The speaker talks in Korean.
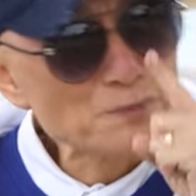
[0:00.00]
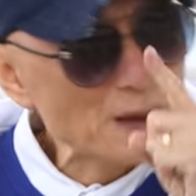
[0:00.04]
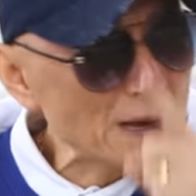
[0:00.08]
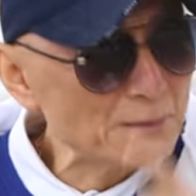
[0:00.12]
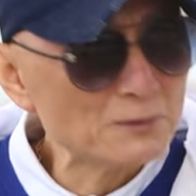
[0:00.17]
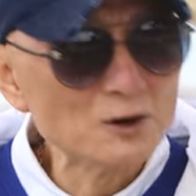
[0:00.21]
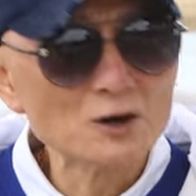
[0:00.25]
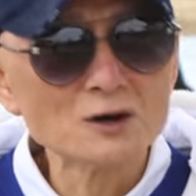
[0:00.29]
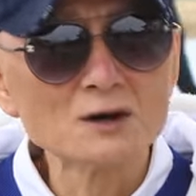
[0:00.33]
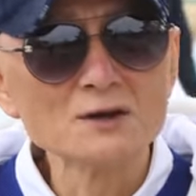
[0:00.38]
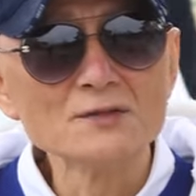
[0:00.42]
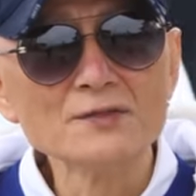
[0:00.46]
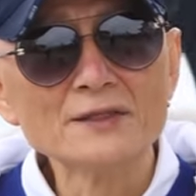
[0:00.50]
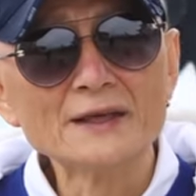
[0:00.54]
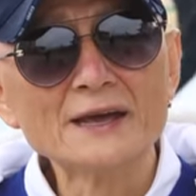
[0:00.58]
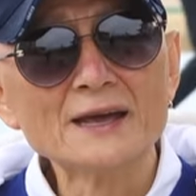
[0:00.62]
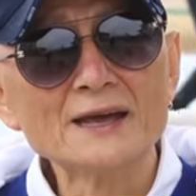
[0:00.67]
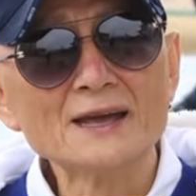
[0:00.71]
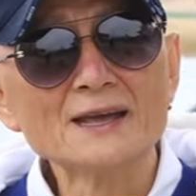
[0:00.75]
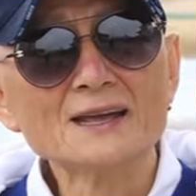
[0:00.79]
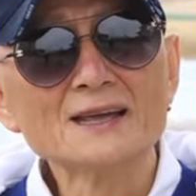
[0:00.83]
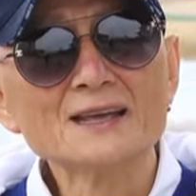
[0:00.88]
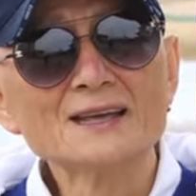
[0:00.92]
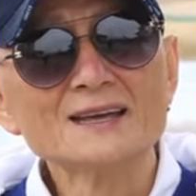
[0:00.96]

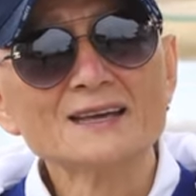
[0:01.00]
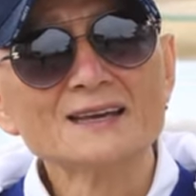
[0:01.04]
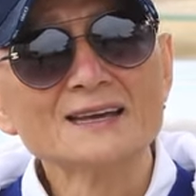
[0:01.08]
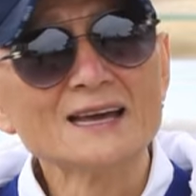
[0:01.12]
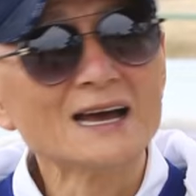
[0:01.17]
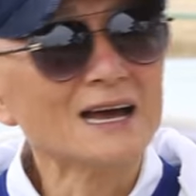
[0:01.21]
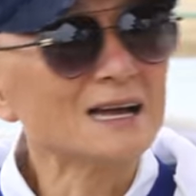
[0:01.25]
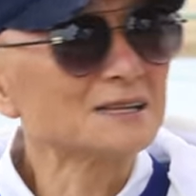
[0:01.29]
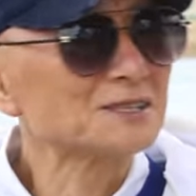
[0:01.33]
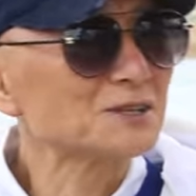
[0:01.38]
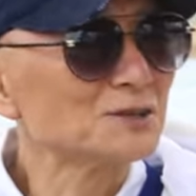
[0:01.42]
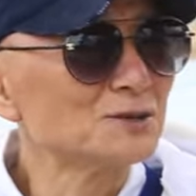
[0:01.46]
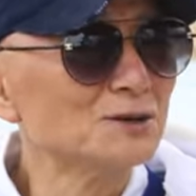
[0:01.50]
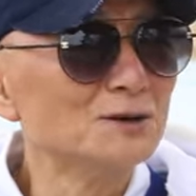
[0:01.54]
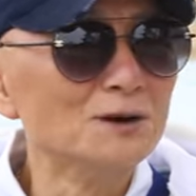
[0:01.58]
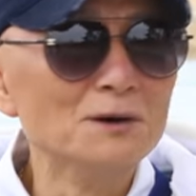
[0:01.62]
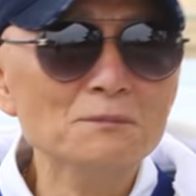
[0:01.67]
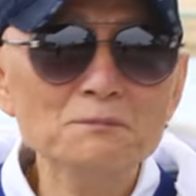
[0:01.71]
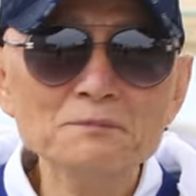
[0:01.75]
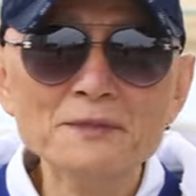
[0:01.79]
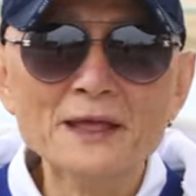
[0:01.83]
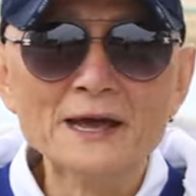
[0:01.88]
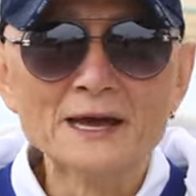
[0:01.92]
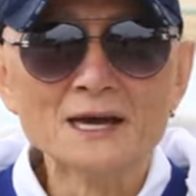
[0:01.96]
빼먹었네. 야 저거
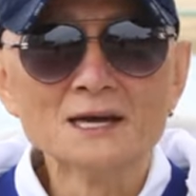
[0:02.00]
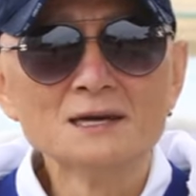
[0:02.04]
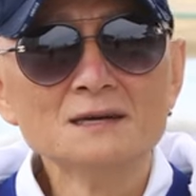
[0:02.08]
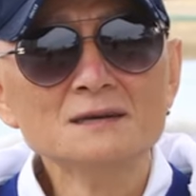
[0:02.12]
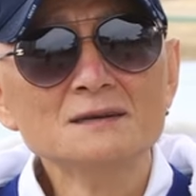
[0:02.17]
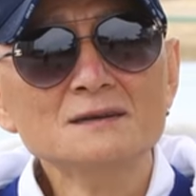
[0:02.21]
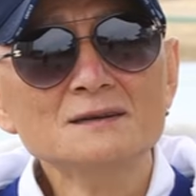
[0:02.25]
없네.